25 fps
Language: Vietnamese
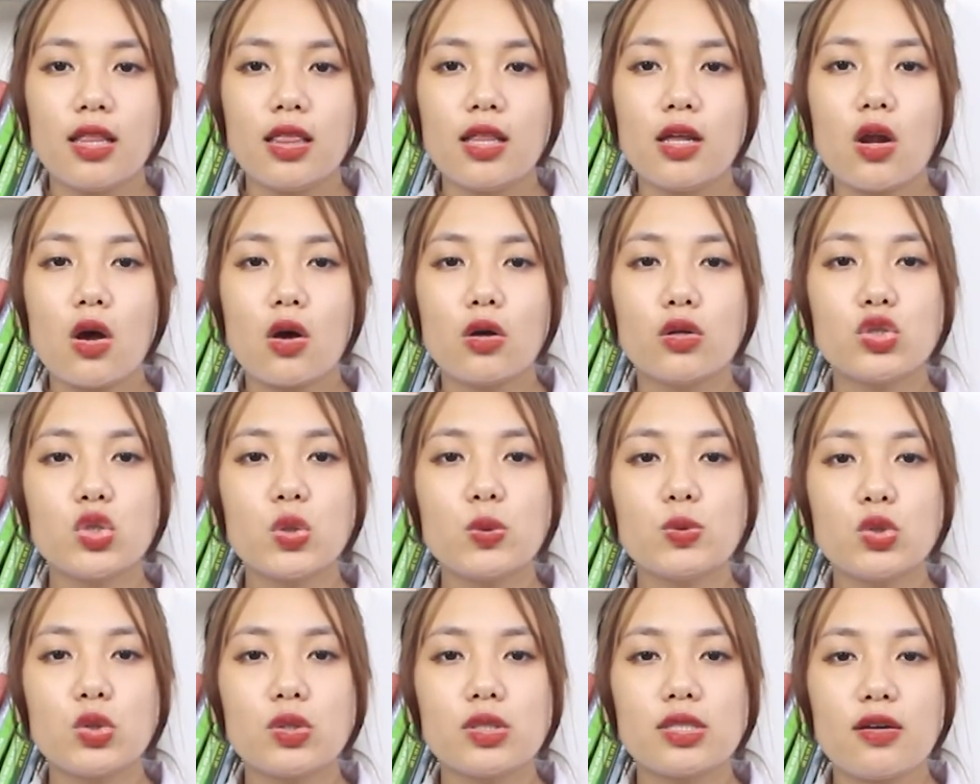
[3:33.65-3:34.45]
từ đó
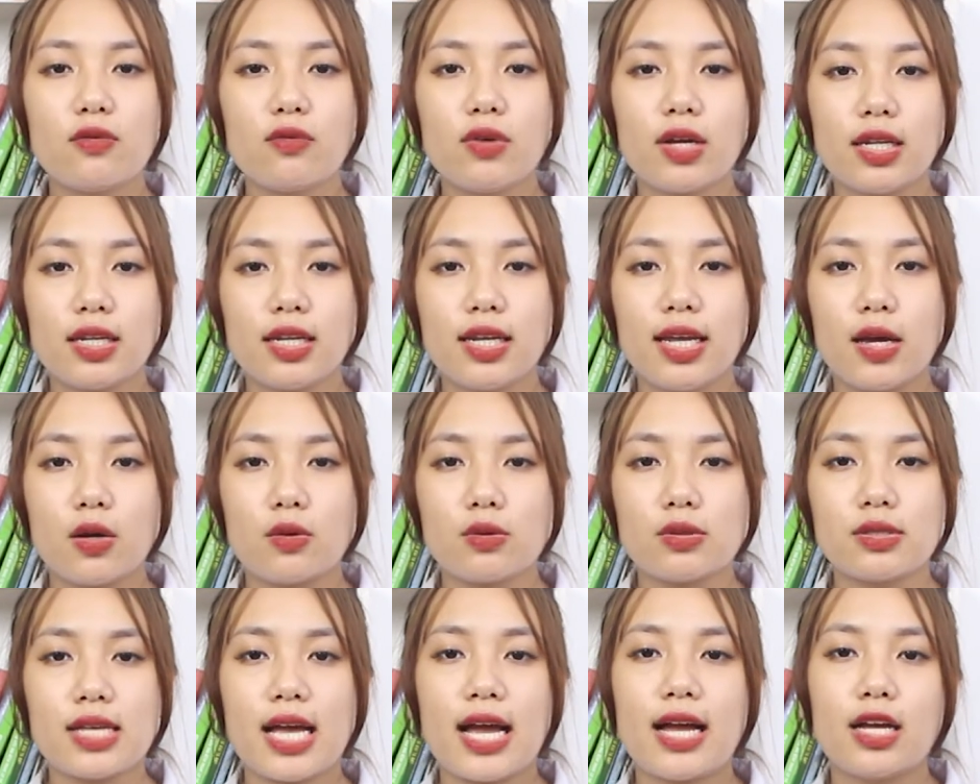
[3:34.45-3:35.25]
giúp cho dương vật
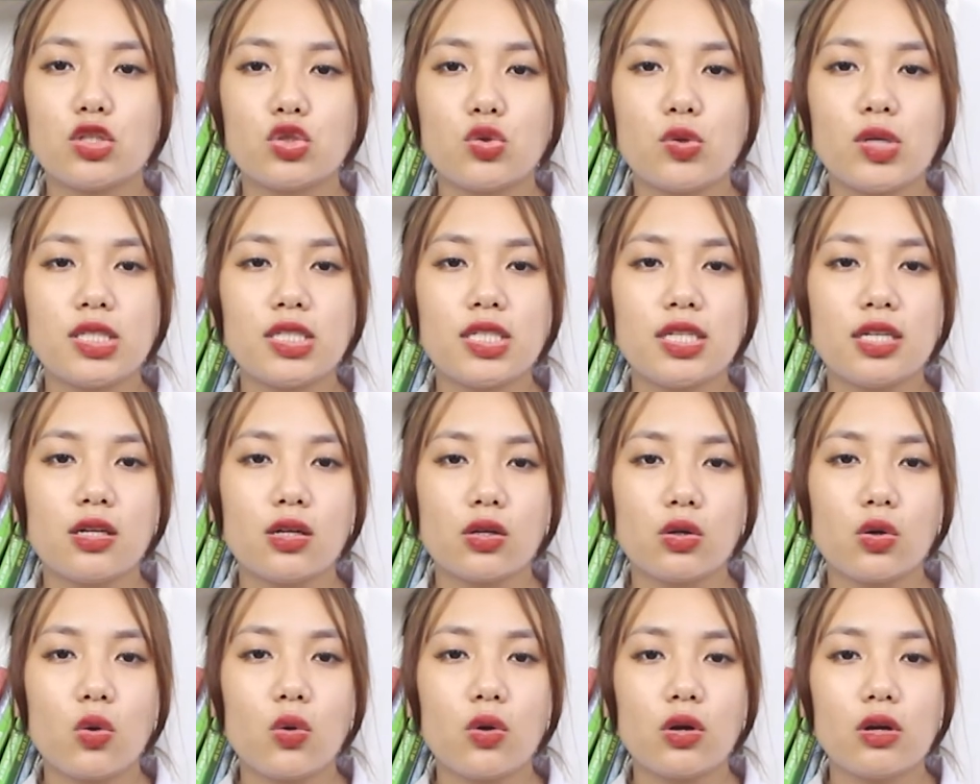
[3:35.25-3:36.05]
kéo dài, duy trì
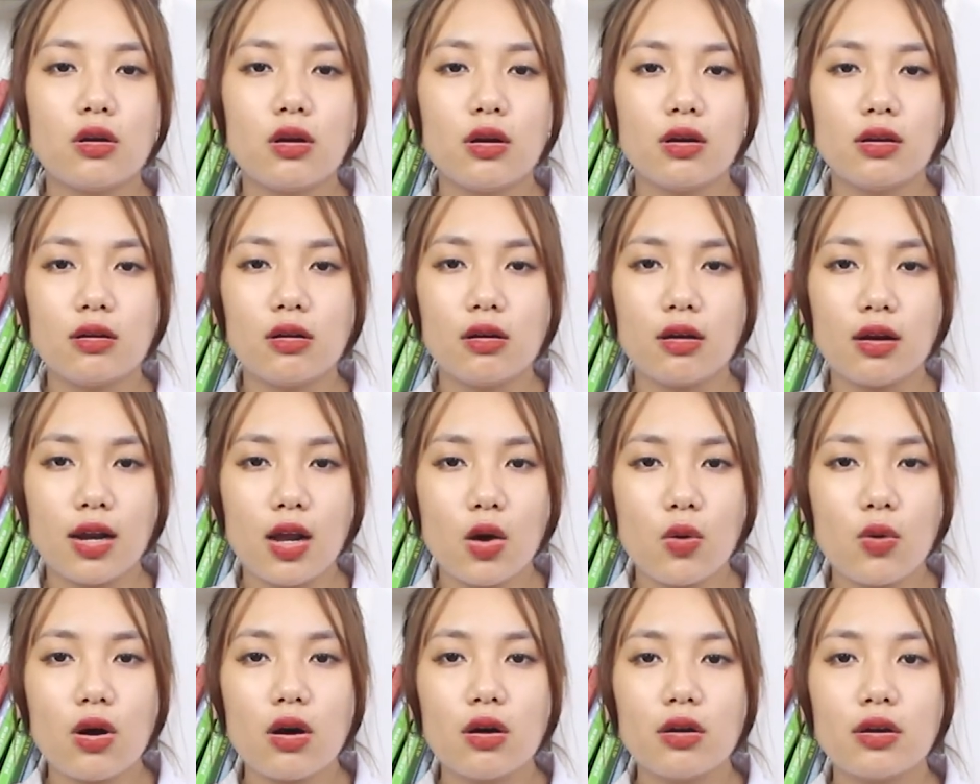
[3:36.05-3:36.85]
được độ cứng
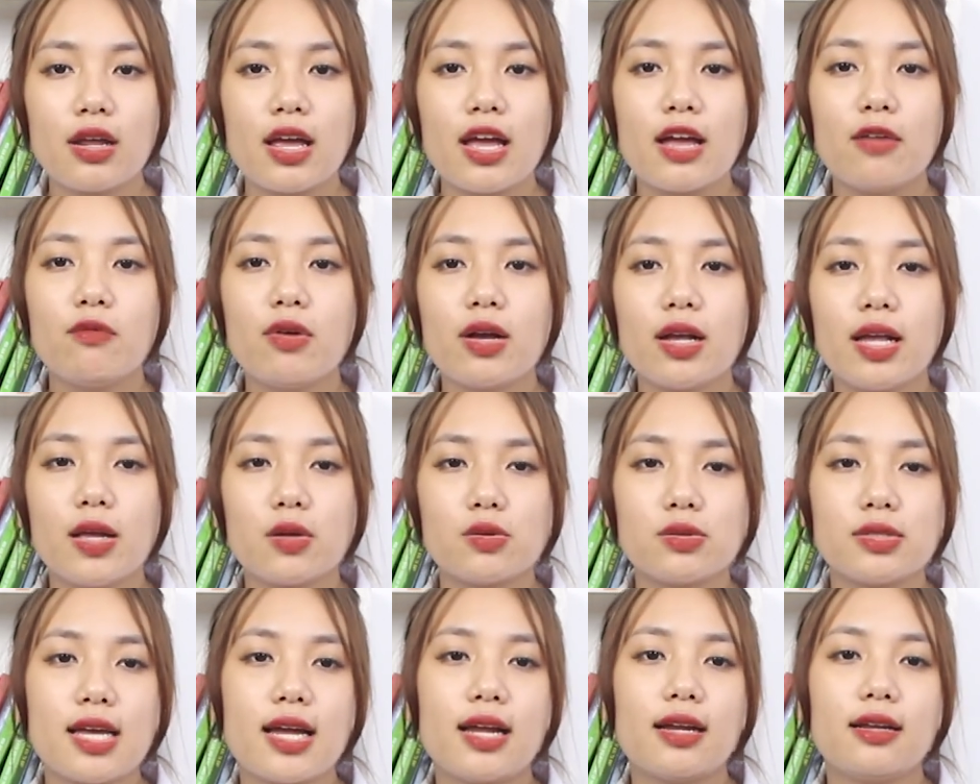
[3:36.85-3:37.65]
lâu hơn và
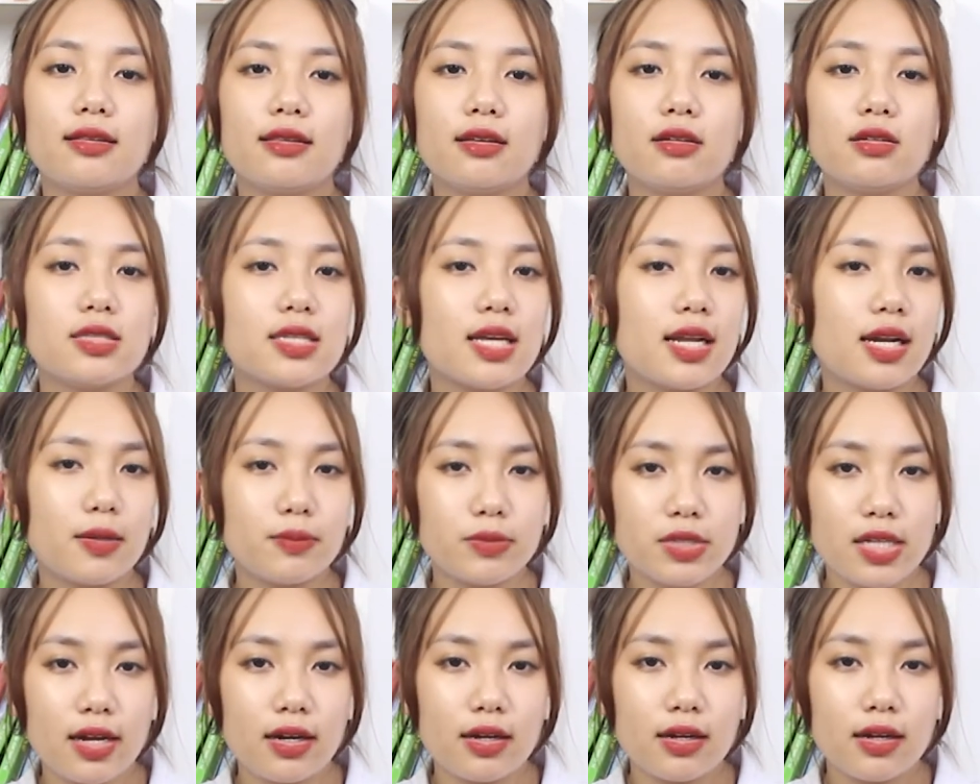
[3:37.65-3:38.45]
kéo dài thời gian
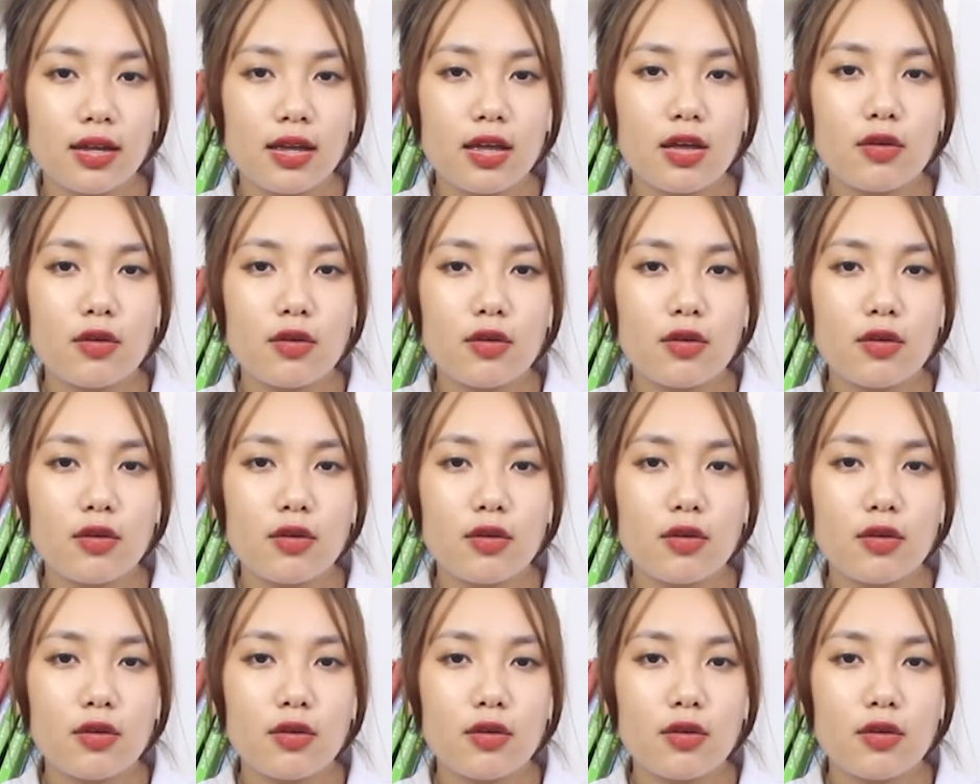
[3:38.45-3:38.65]
lâm trận.